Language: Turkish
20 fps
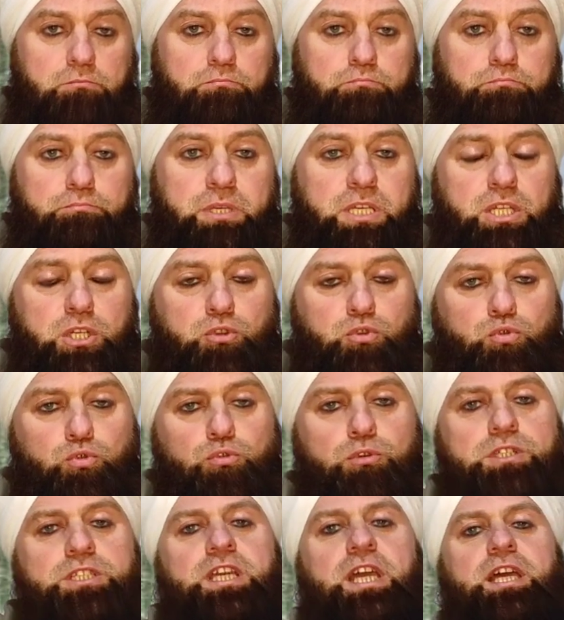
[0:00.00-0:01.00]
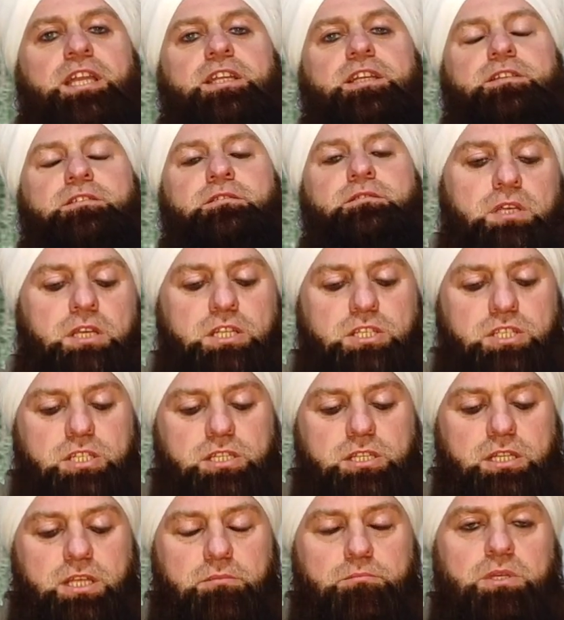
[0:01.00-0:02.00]
bir ülkenin
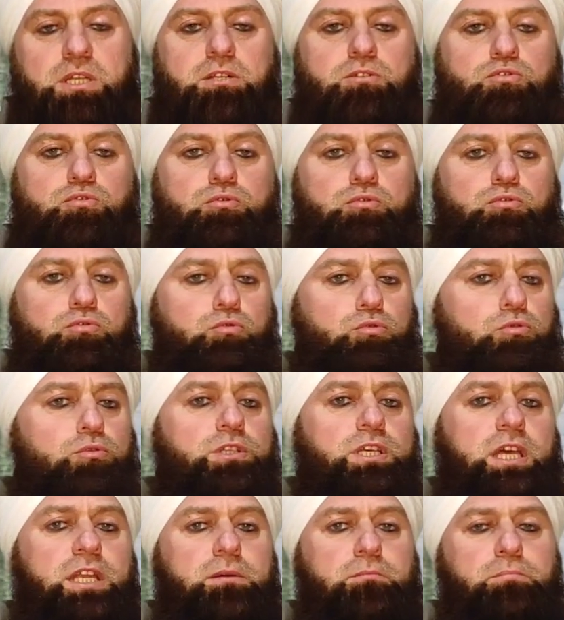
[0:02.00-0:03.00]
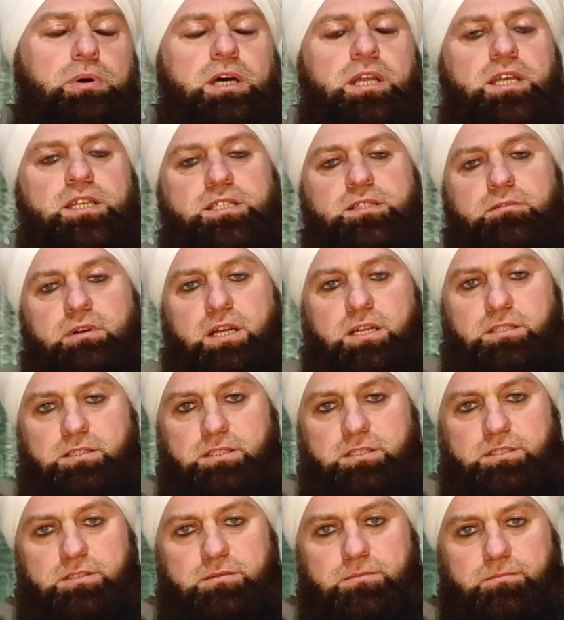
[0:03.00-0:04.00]
içinde bir ülkenin parası
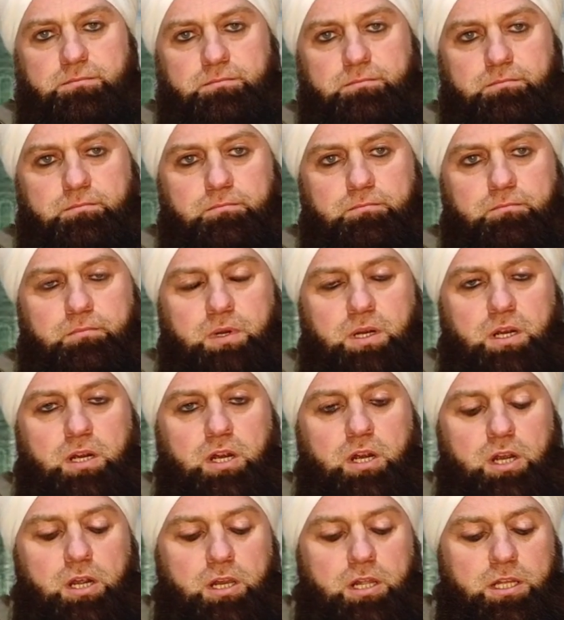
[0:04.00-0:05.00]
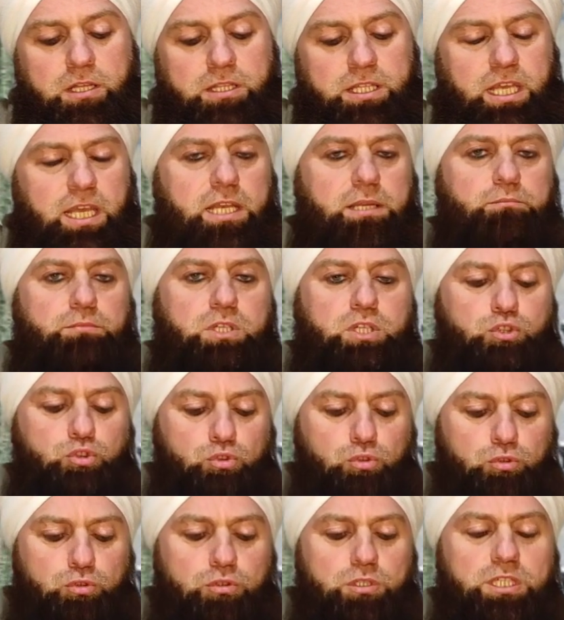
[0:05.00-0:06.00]
vardır. Diyelim ki
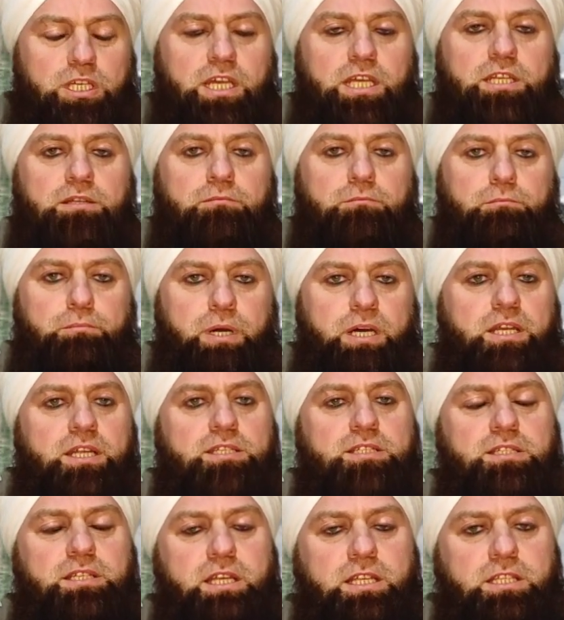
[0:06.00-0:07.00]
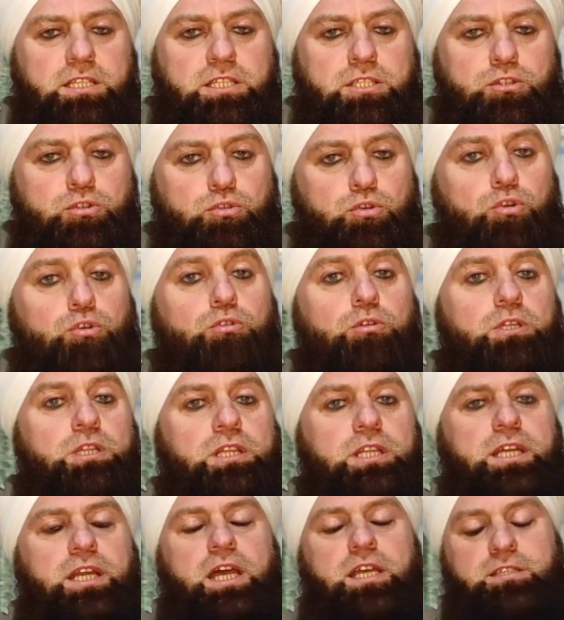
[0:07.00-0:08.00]
Türkiye'nin parası nedir? Türk
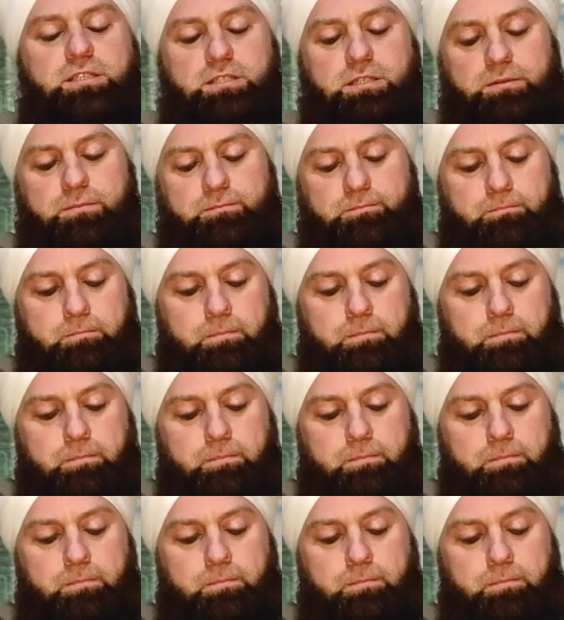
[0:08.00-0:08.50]
lirası.